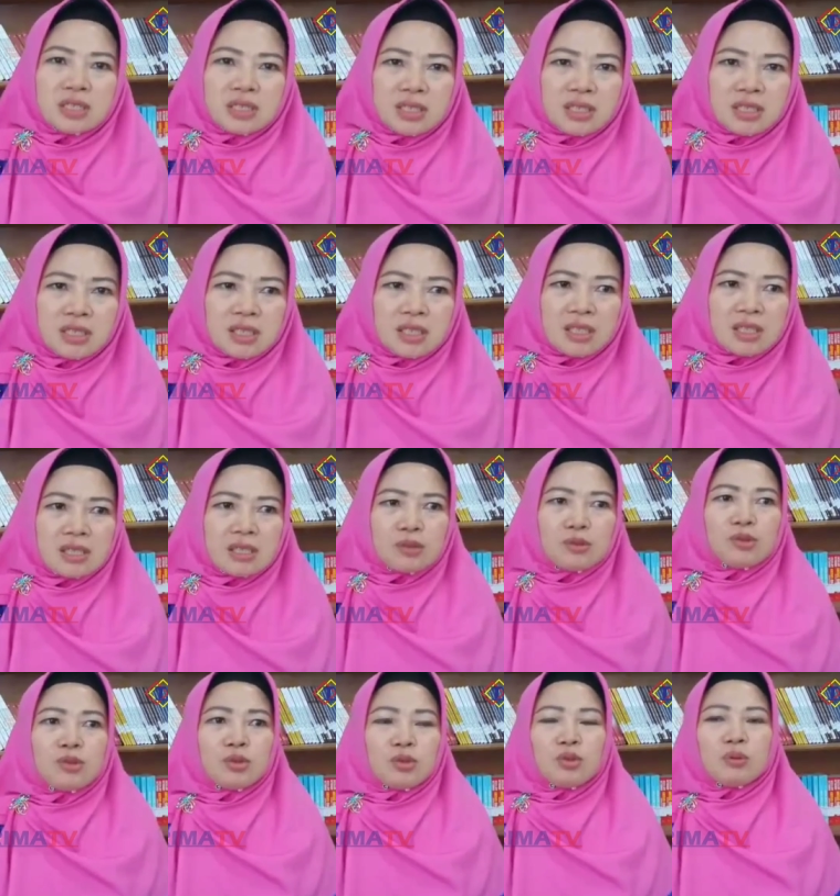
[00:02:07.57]
di
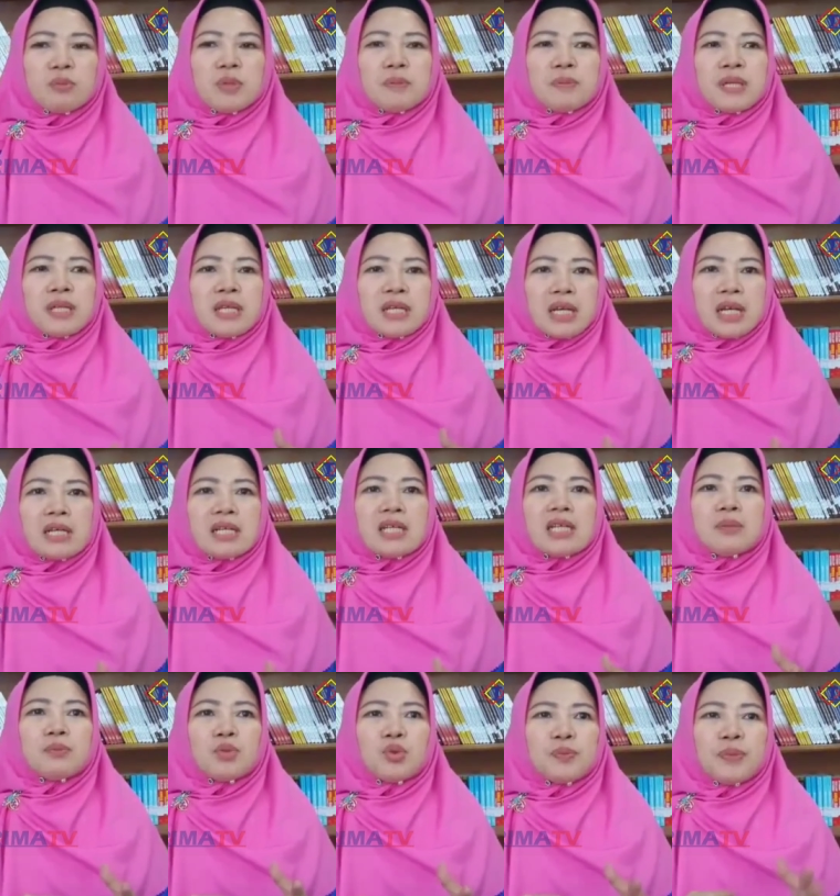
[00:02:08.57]
sini untuk memberikan
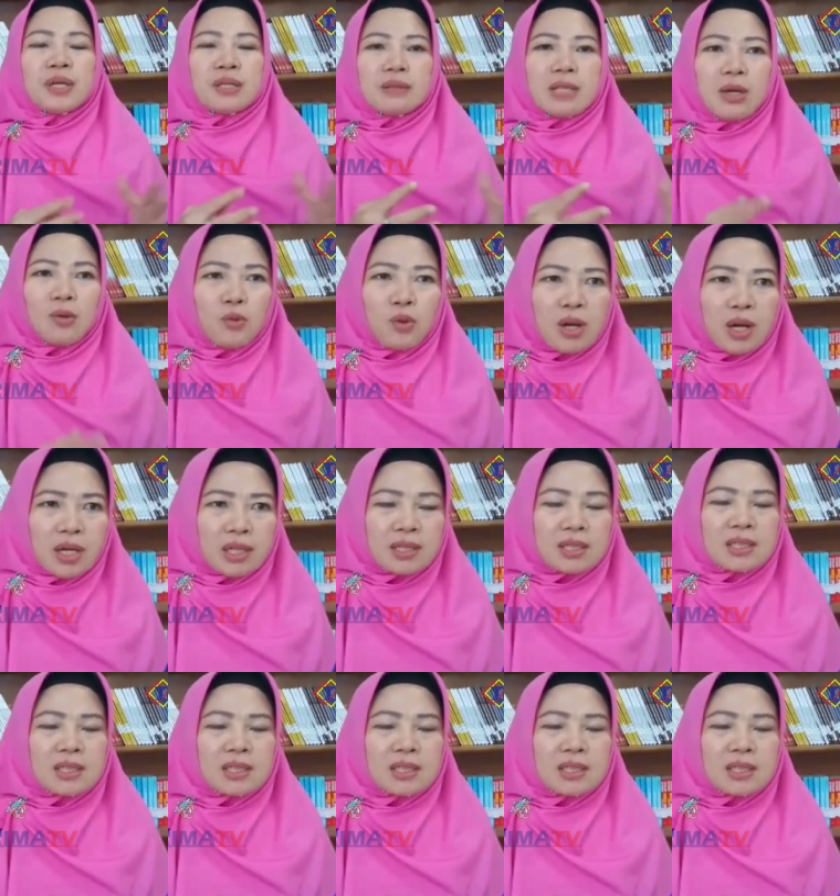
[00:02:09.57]
ilmu pengetahuan